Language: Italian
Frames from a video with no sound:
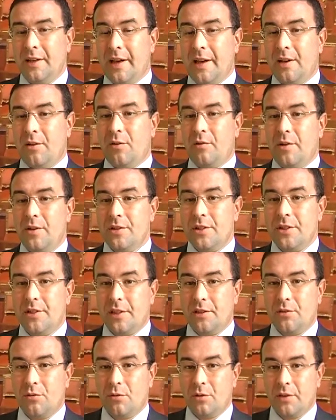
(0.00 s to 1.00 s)
Ecco, questo è
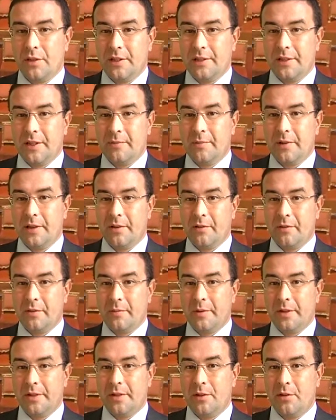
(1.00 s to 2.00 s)
stato uno dei temi che
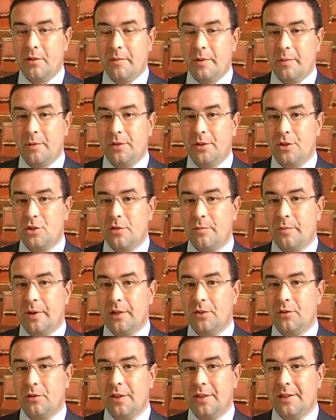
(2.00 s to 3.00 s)
ovviamente noi abbiamo
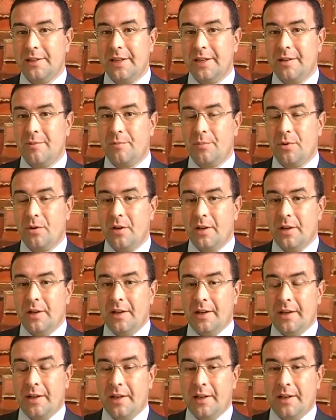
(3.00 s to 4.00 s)
anticipato nel tempo
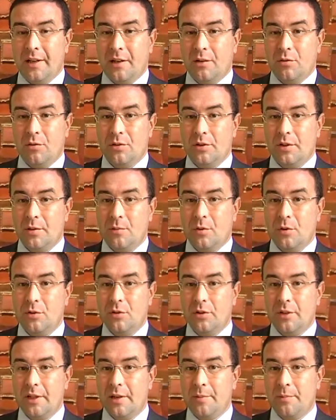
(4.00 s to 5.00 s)
e che racconta
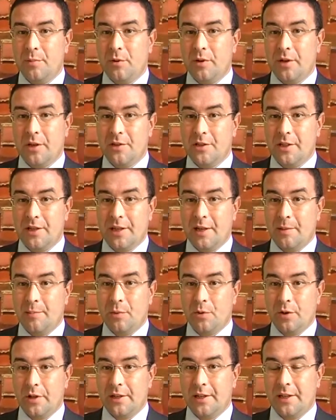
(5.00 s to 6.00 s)
molto dell'ipocrisia della
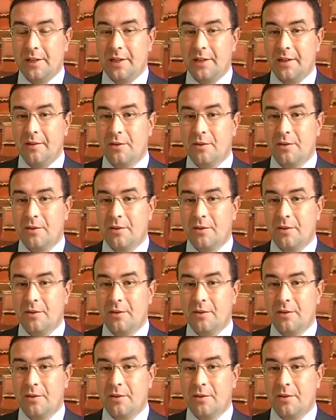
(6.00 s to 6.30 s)
politica.